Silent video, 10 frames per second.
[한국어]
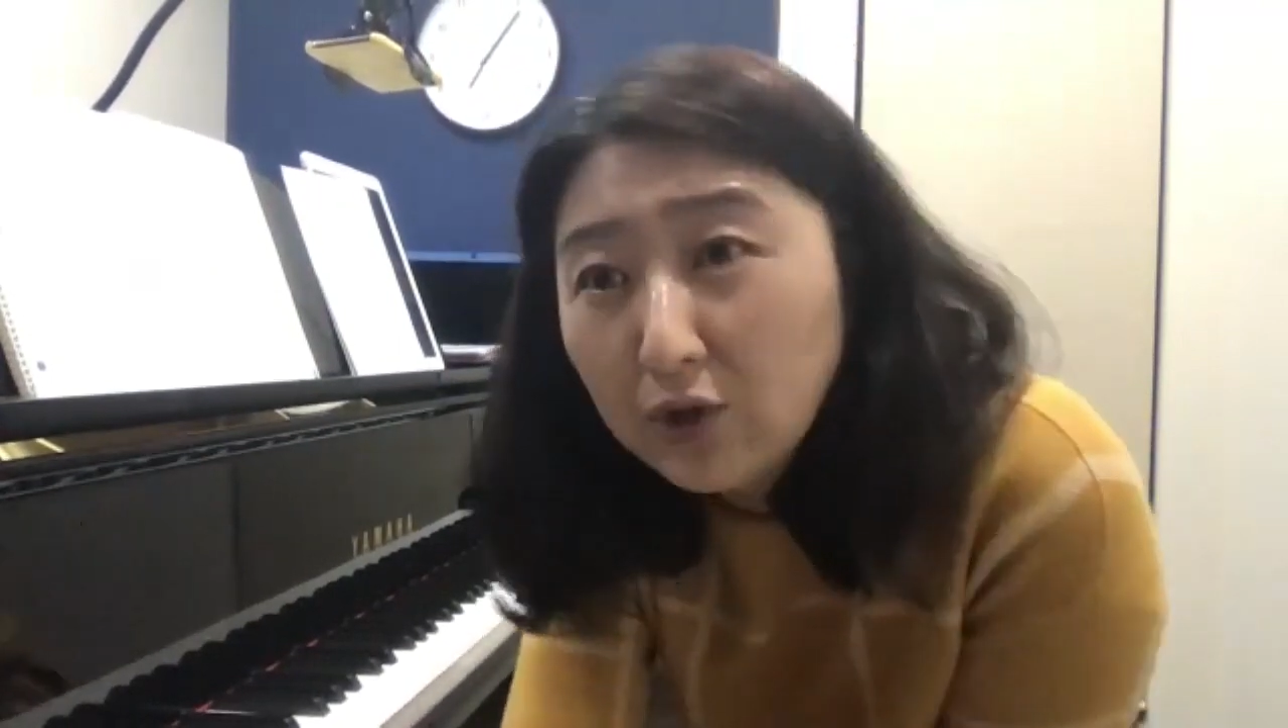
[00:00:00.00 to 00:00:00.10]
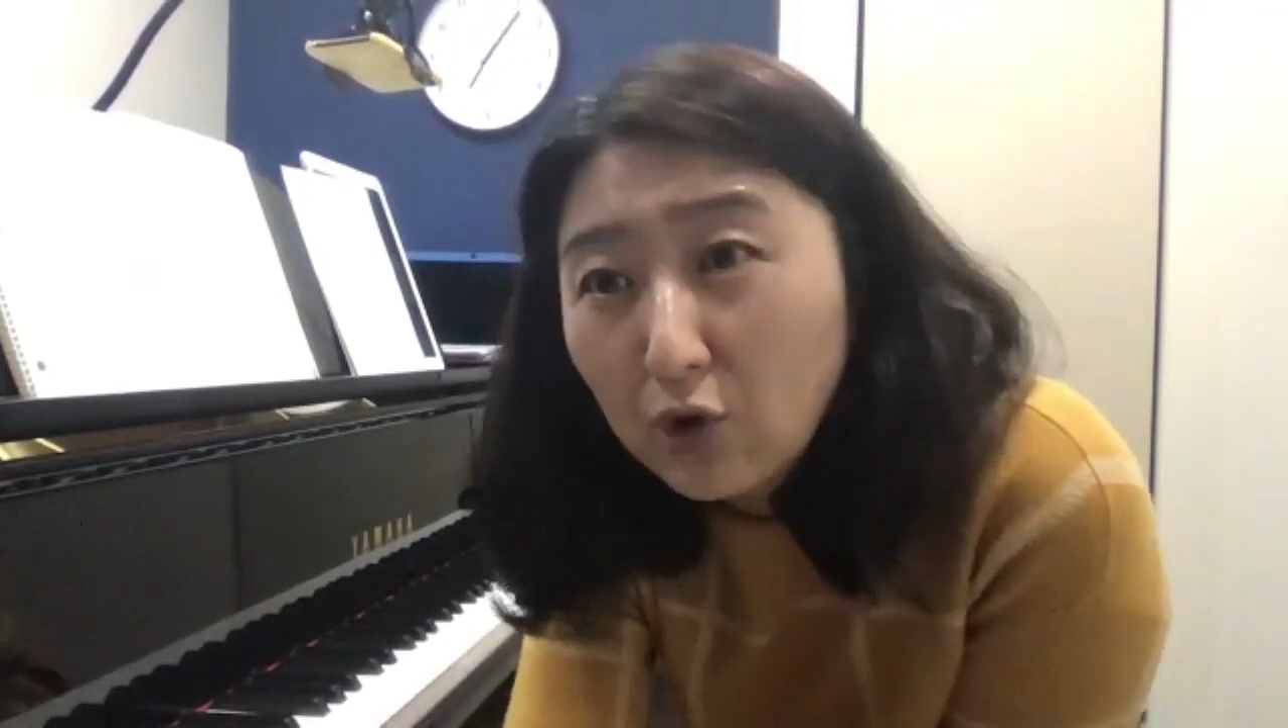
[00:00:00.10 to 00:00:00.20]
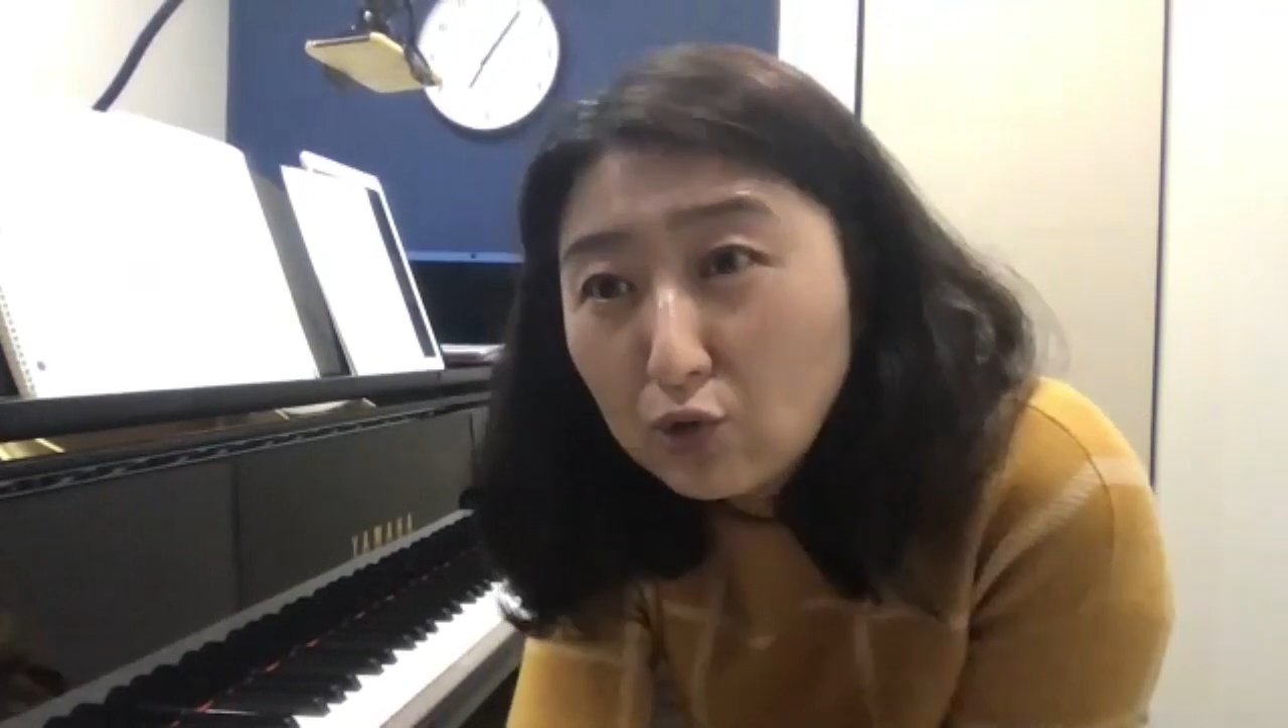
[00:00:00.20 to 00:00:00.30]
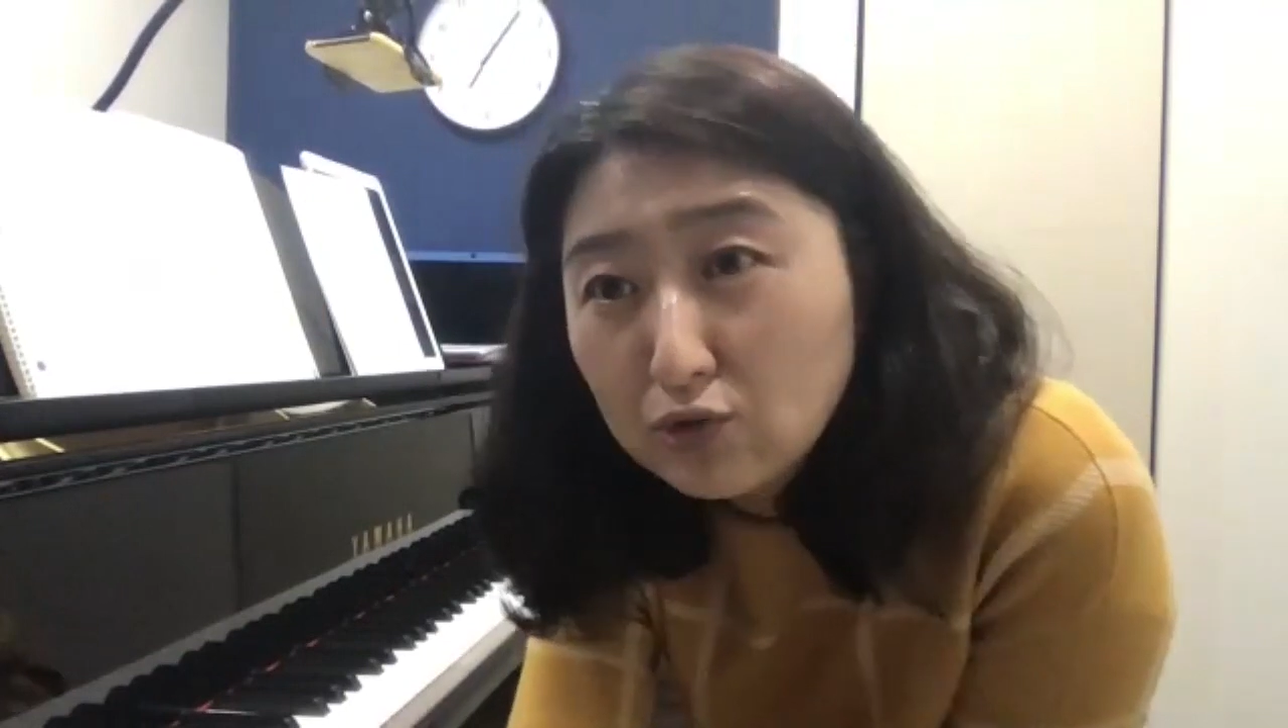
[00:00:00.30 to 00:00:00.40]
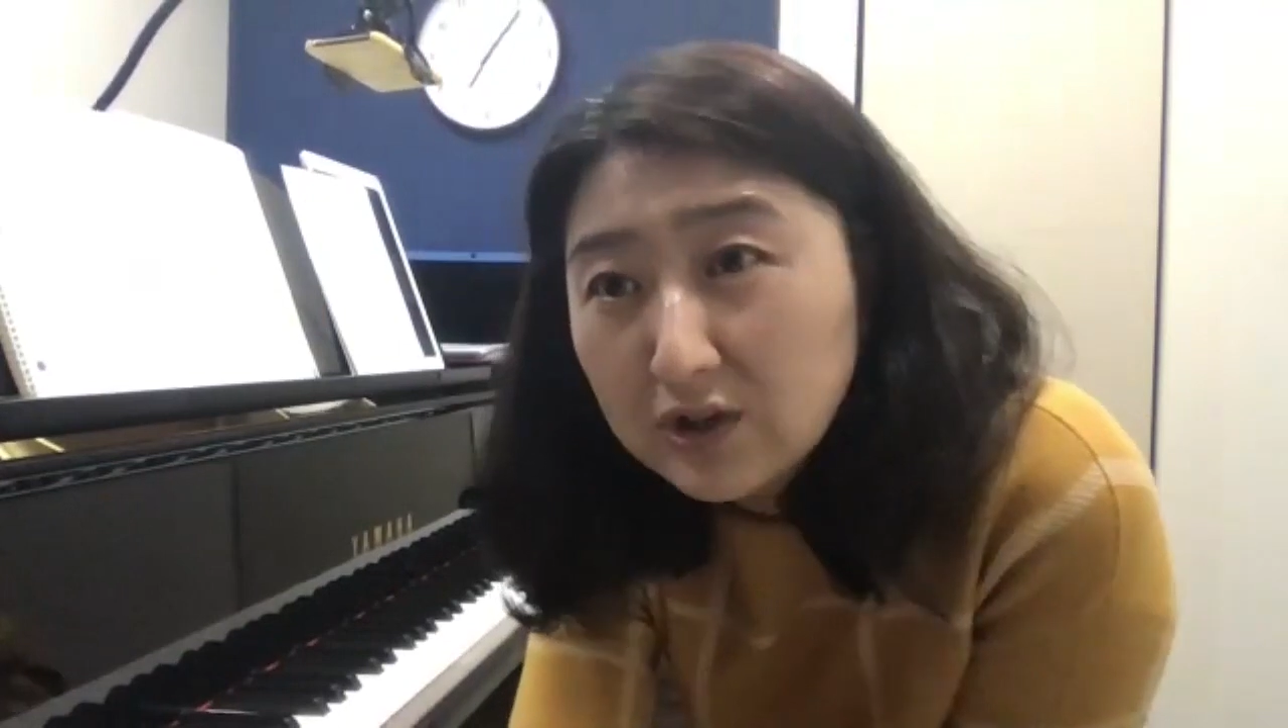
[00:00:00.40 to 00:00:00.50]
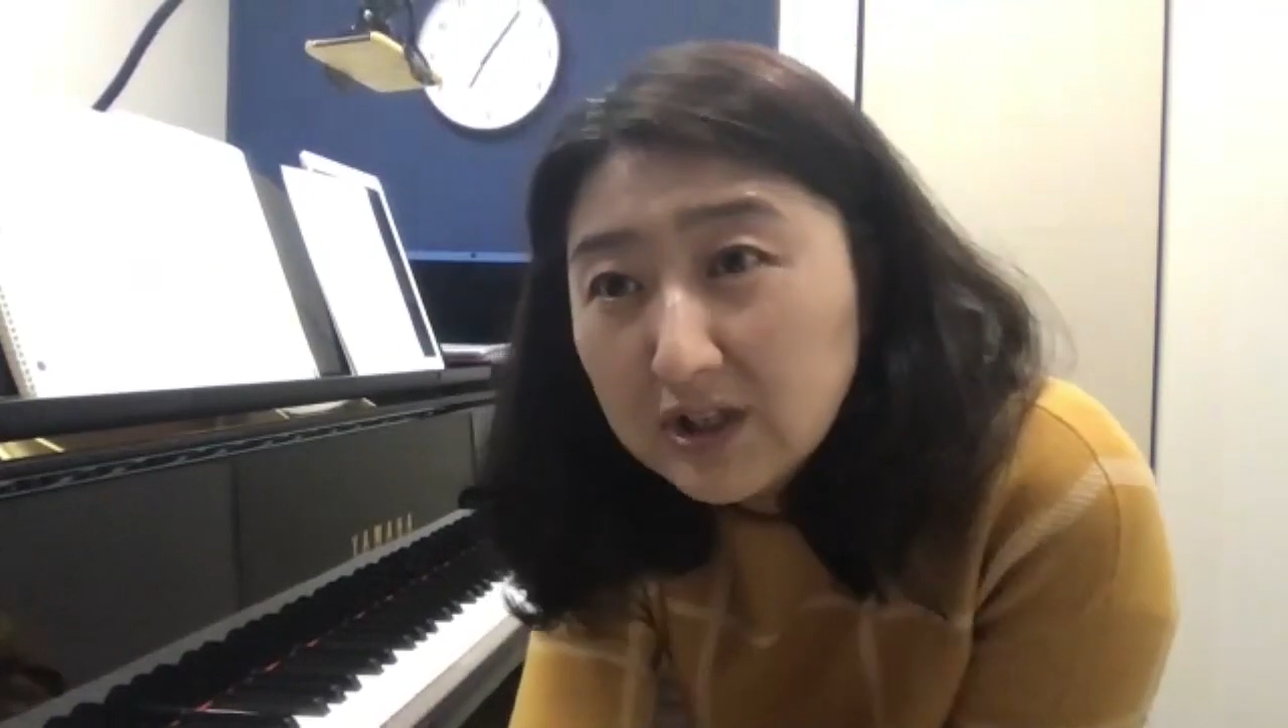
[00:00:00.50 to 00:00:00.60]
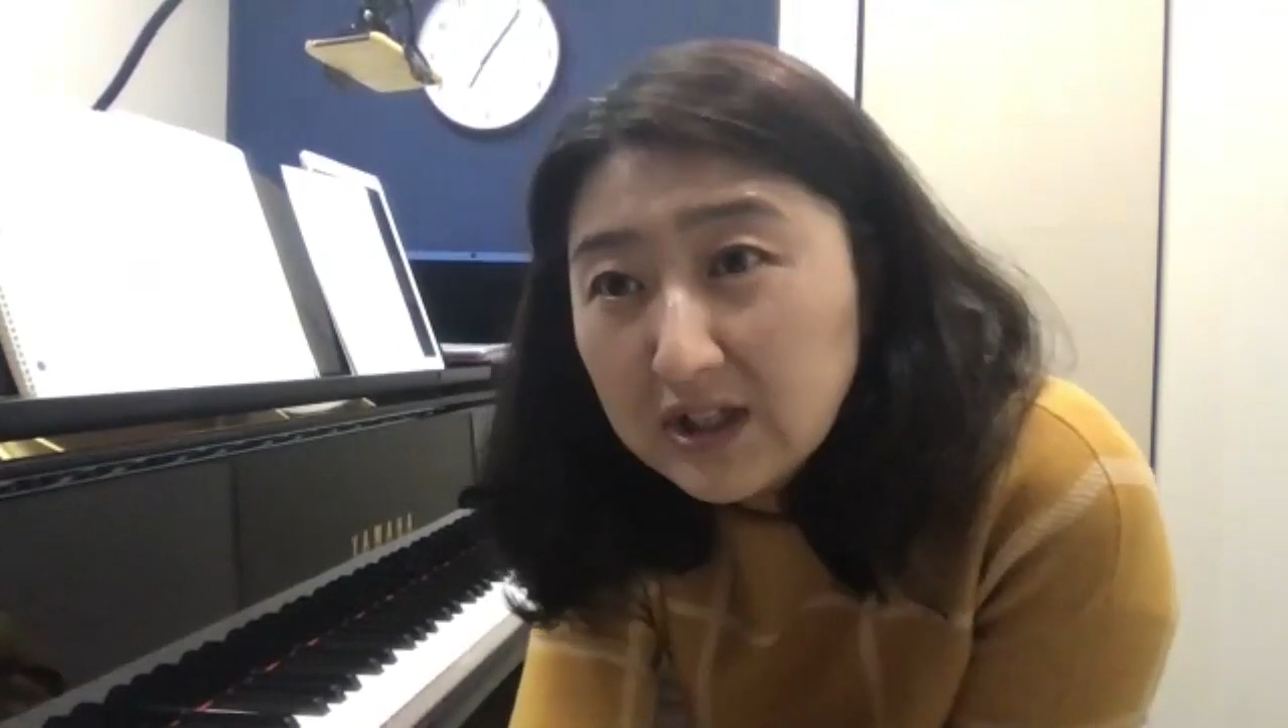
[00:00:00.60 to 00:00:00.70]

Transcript: 얼굴들이